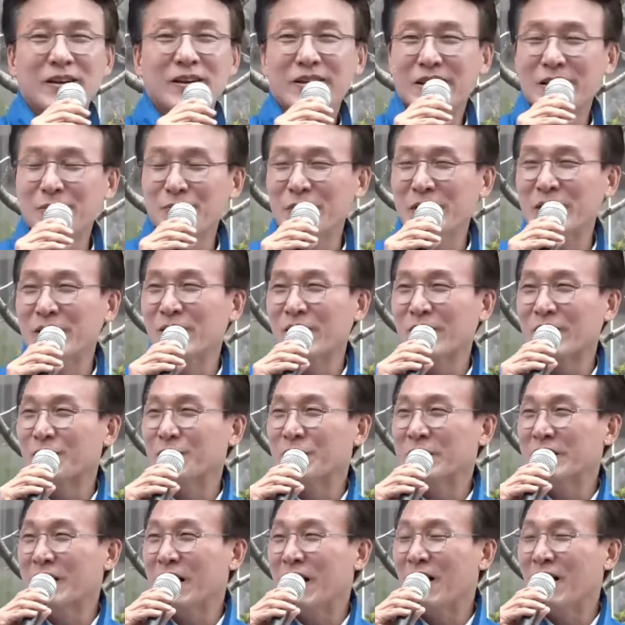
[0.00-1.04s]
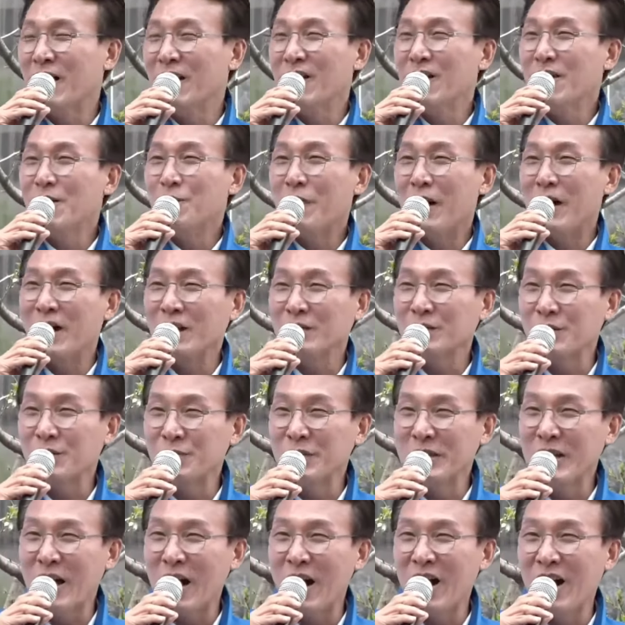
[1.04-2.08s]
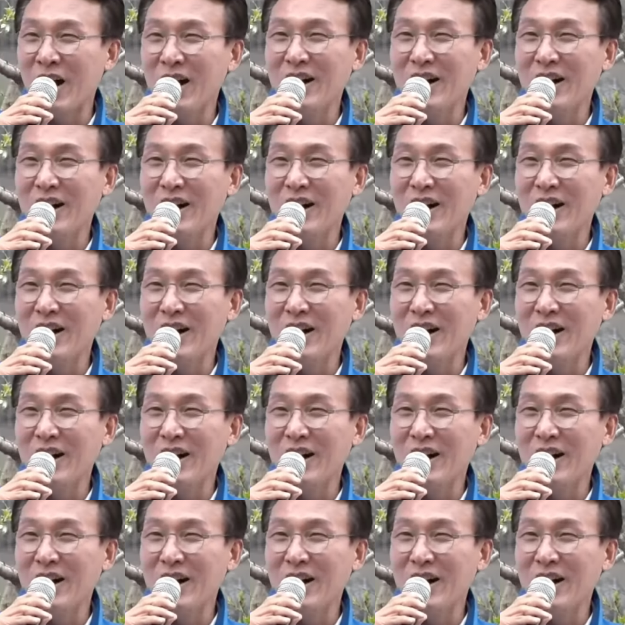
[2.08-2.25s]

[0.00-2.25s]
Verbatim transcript: 김민석입니다. 반갑습니다.